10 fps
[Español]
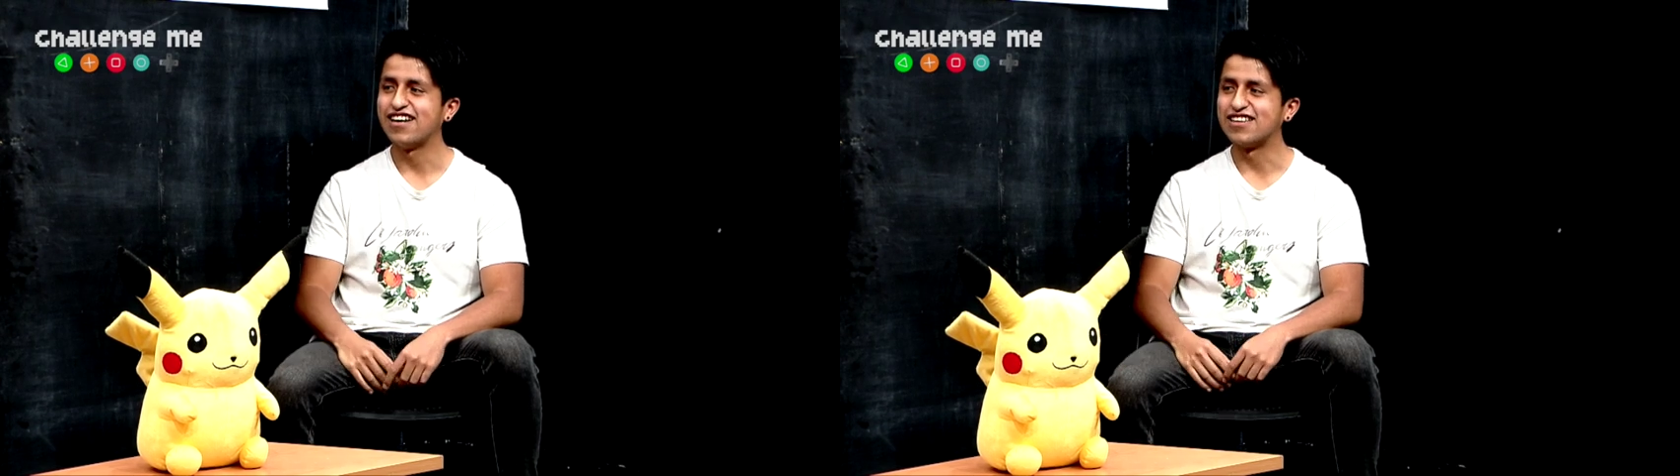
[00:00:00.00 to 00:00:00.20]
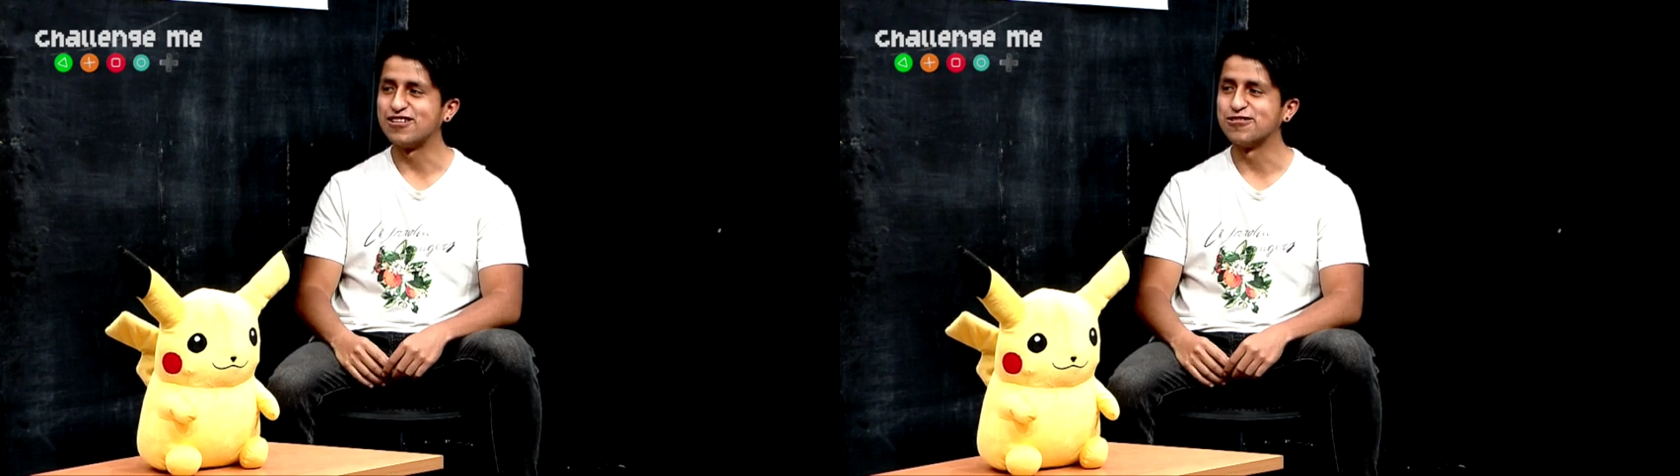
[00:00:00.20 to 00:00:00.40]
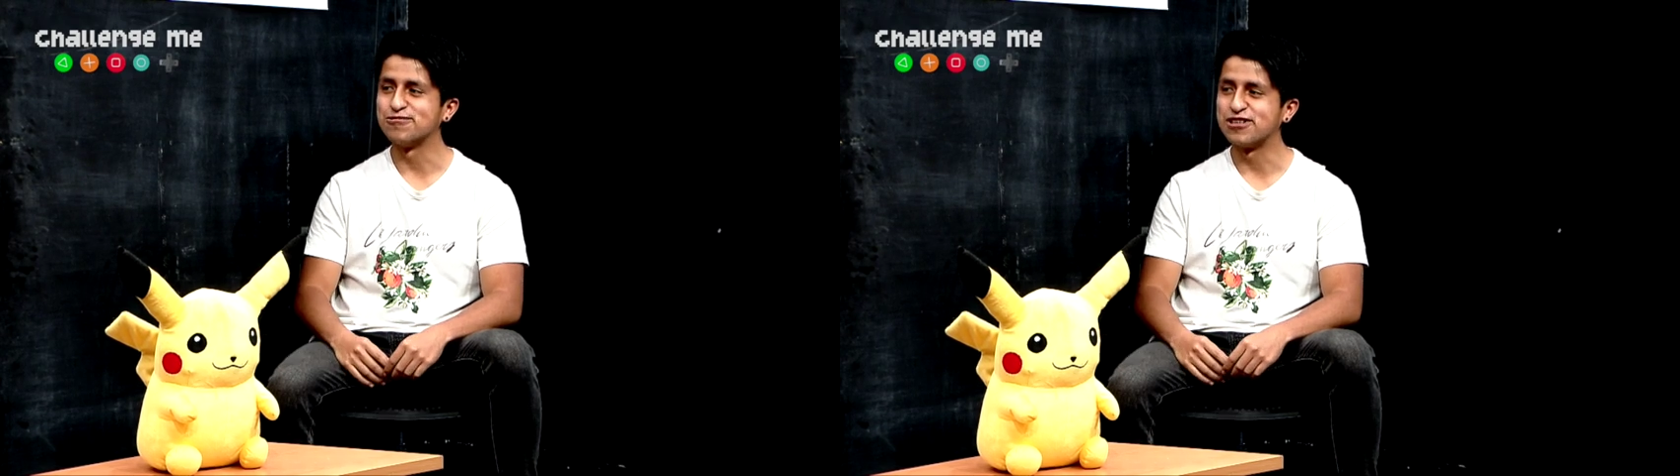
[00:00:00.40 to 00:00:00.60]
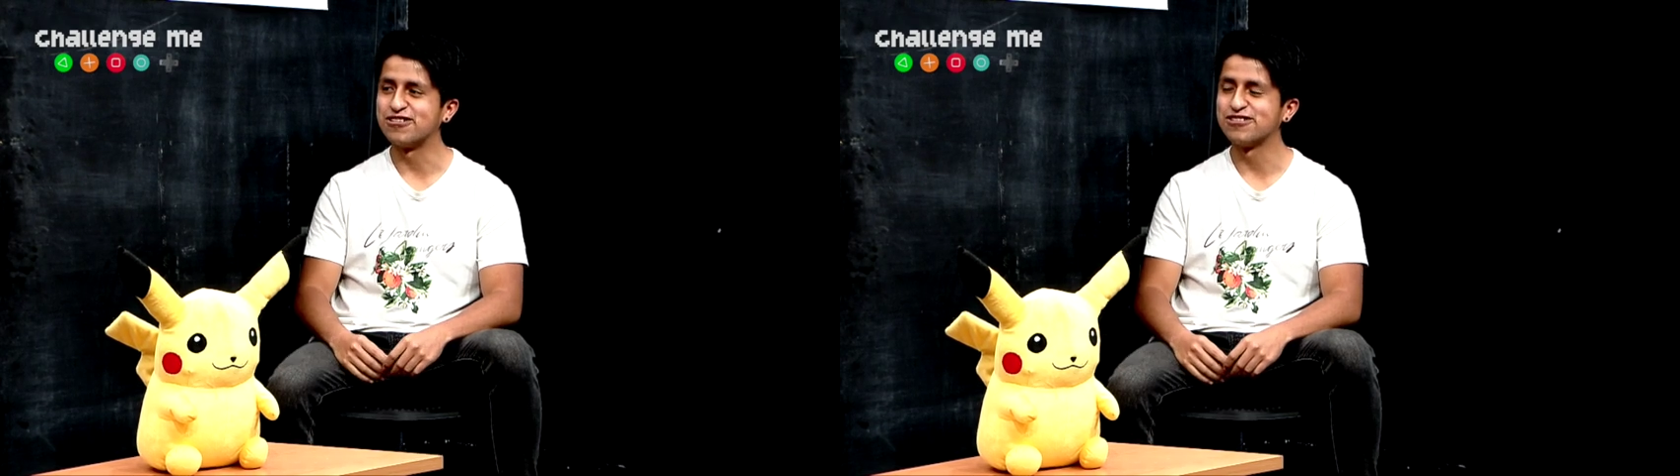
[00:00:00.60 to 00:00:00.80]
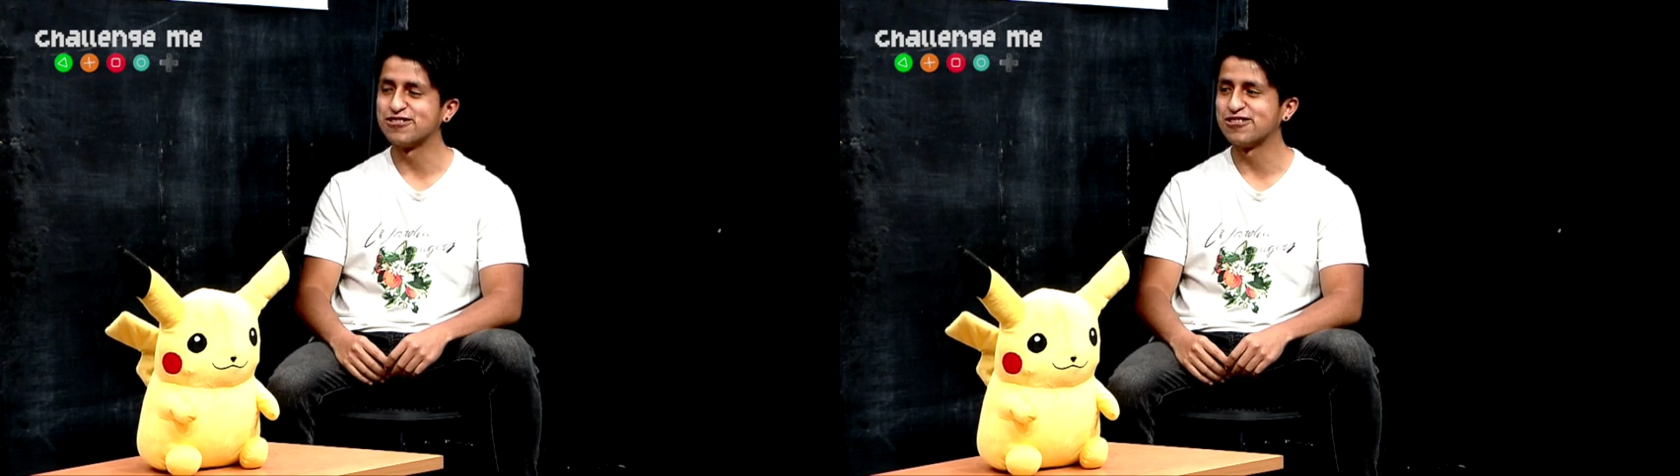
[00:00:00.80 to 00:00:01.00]
entre los
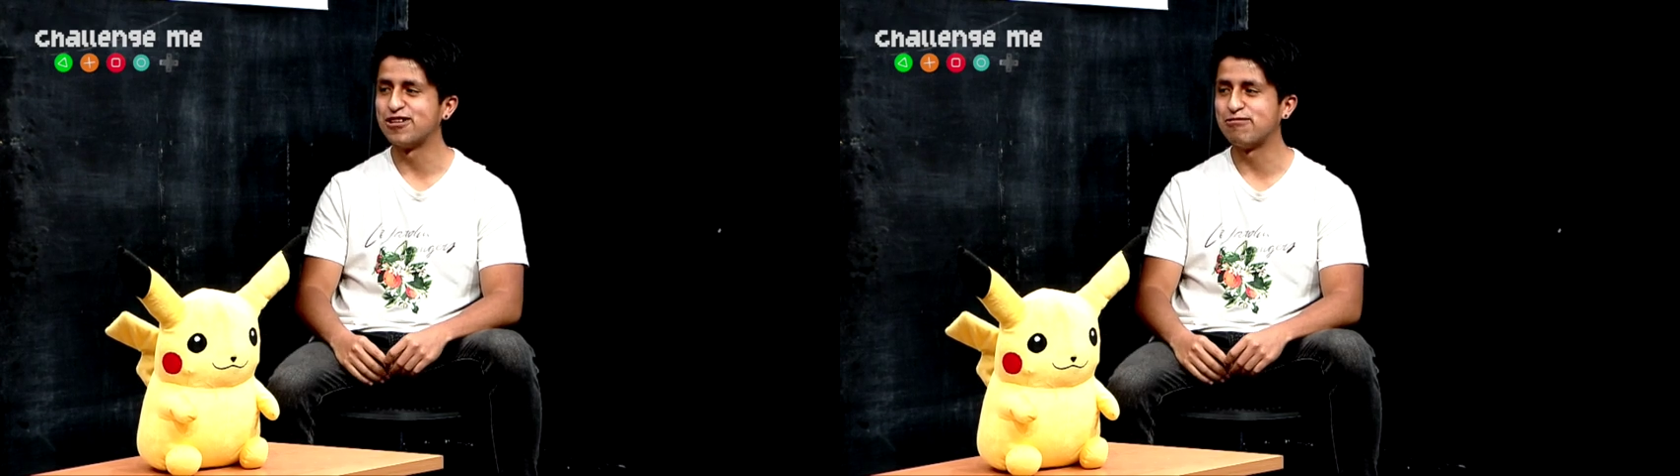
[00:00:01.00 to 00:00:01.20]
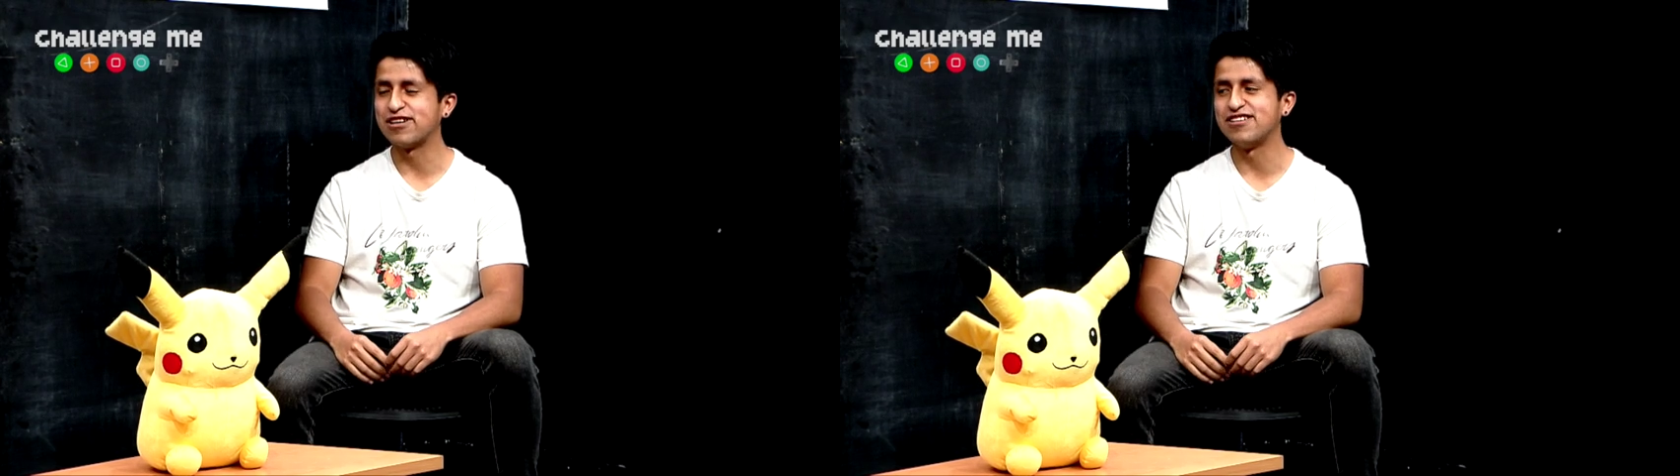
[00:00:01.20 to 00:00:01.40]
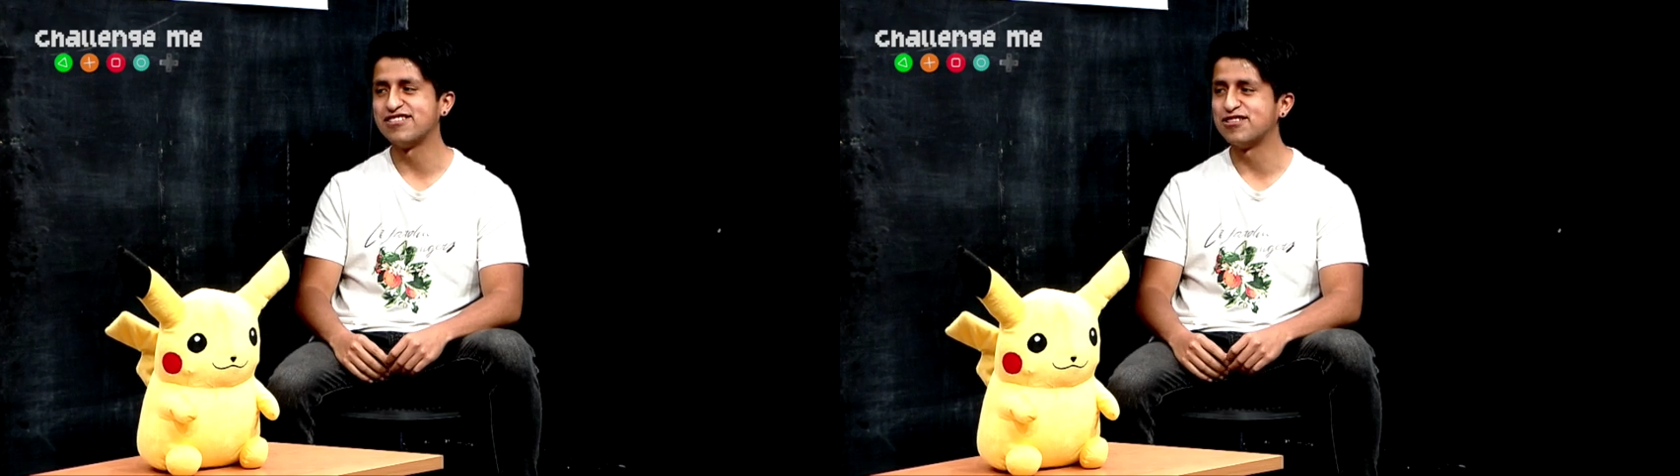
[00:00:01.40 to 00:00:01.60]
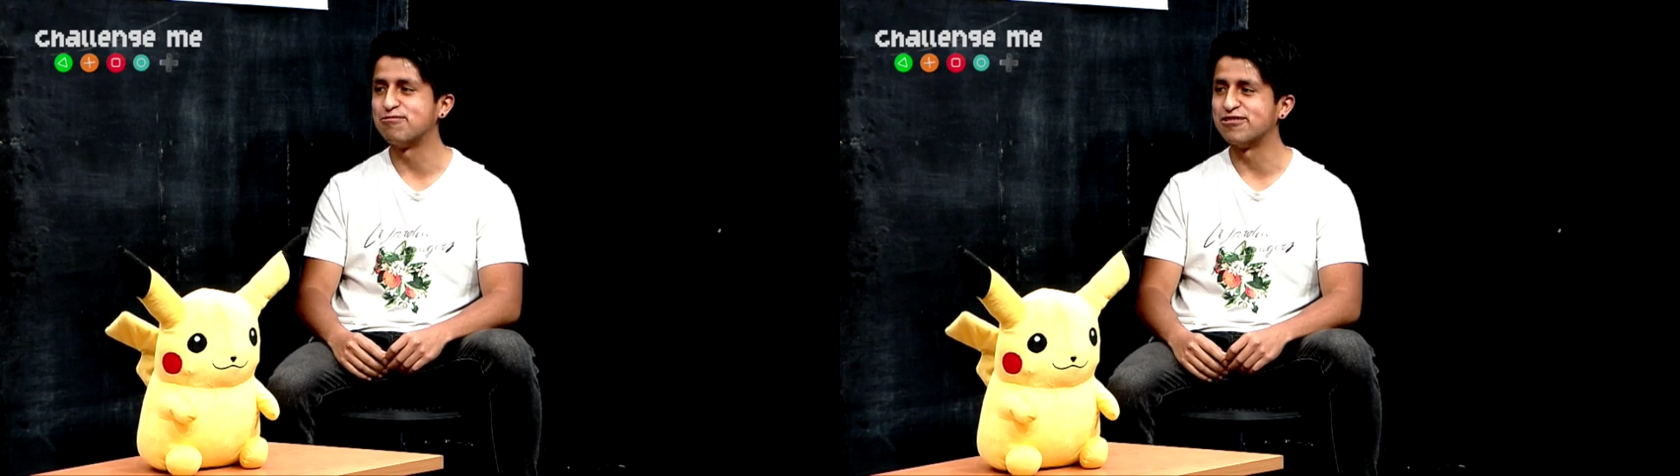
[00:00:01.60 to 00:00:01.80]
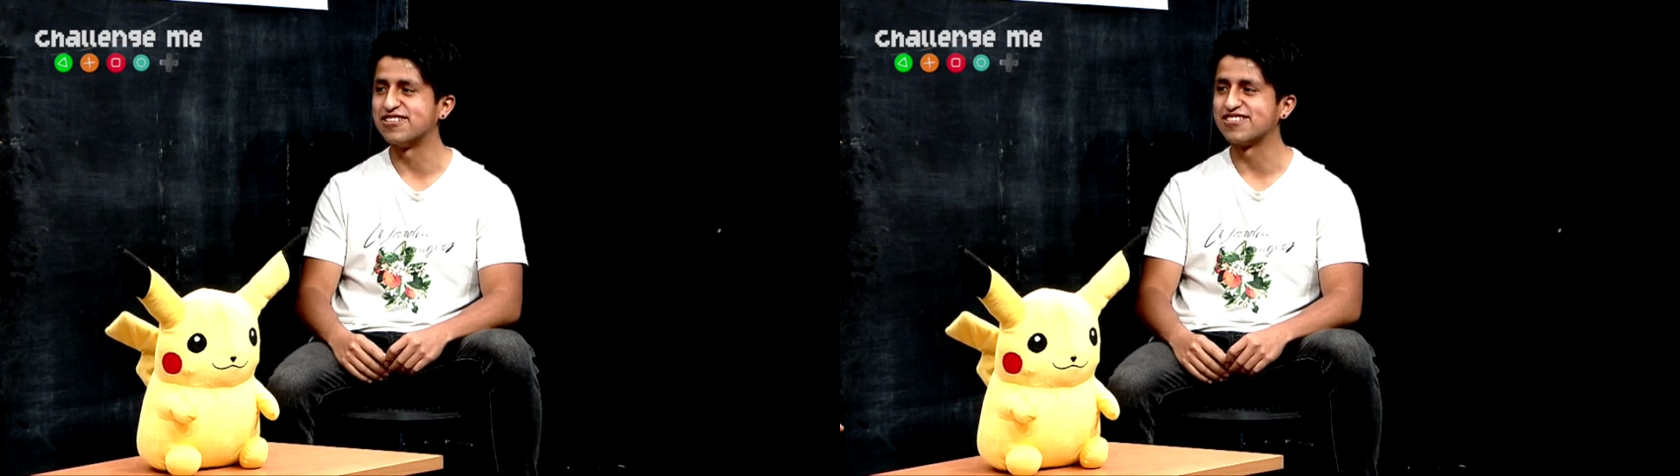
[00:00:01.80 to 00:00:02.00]
mejores ocho del país y
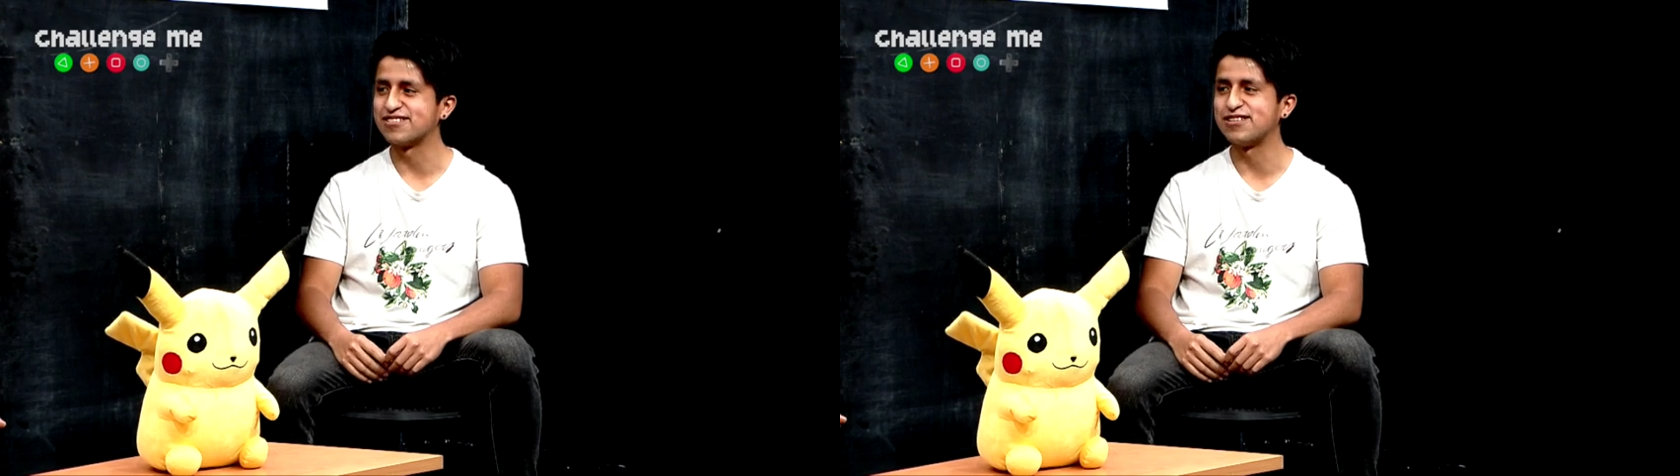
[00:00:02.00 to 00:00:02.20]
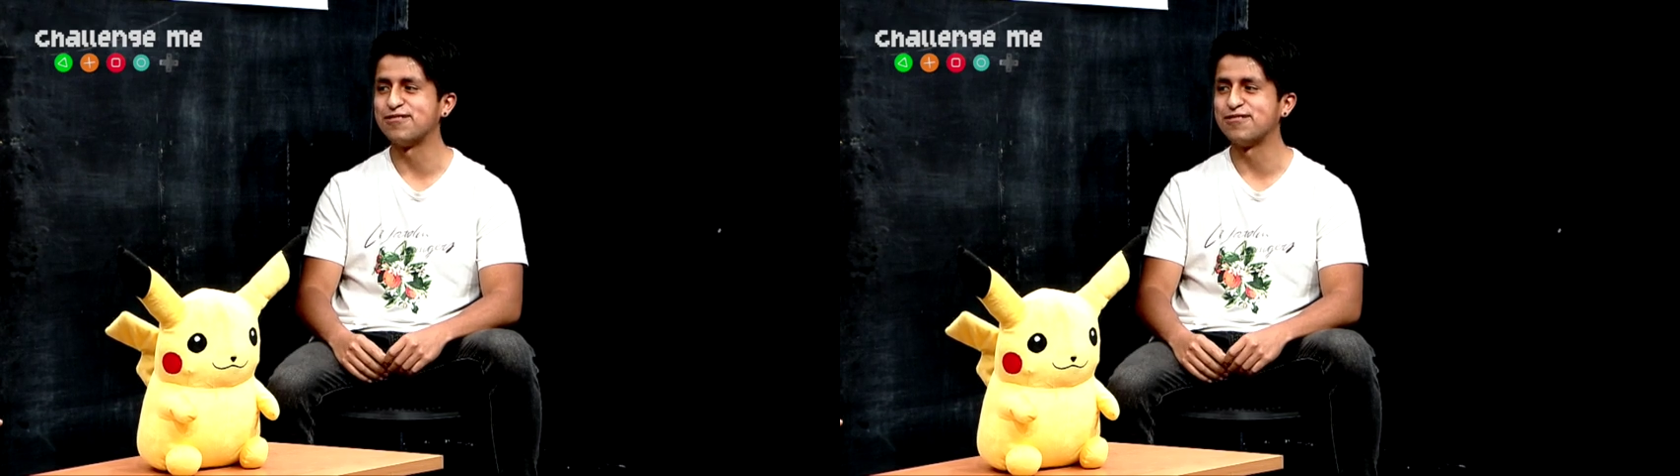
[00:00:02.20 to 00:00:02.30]
pues sí